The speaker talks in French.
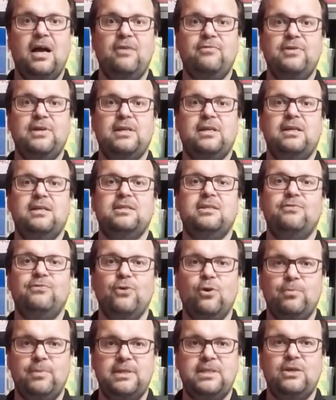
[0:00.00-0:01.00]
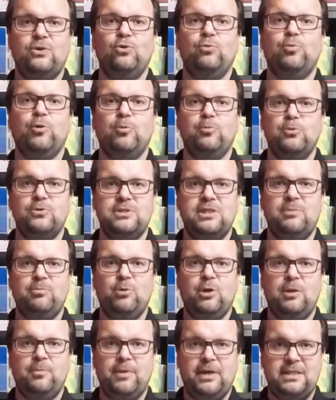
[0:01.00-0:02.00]
avec les différents matériaux proposés
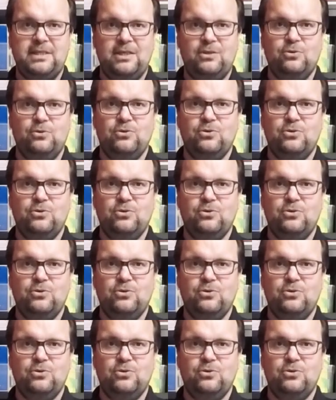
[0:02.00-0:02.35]
pour la pratique de